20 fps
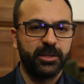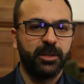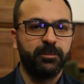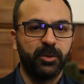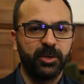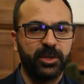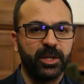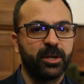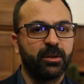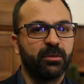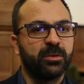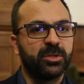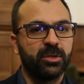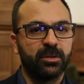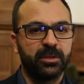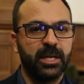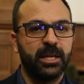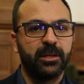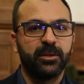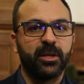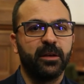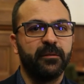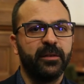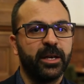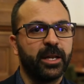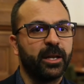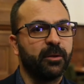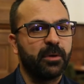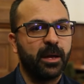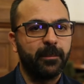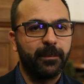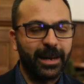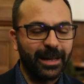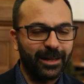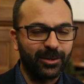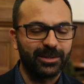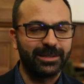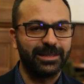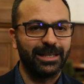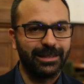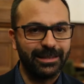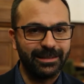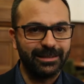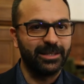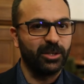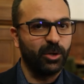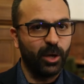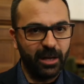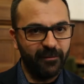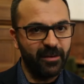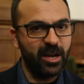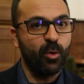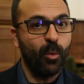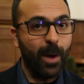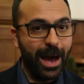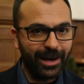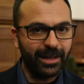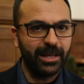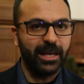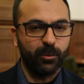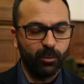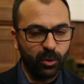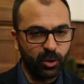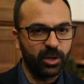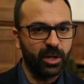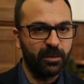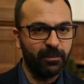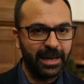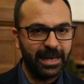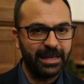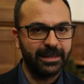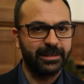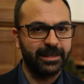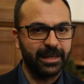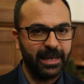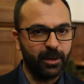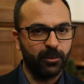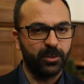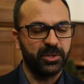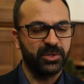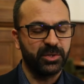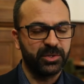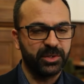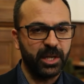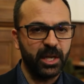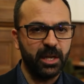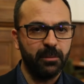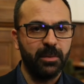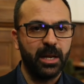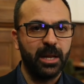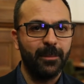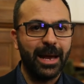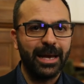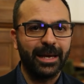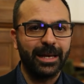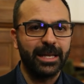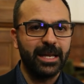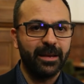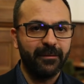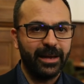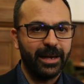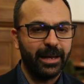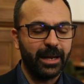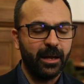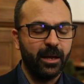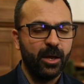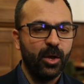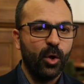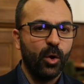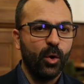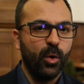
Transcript: di poter non soltanto avere un apparato statistico all'avanguardia, quello del benessere equo e sostenibile, ma anche di avere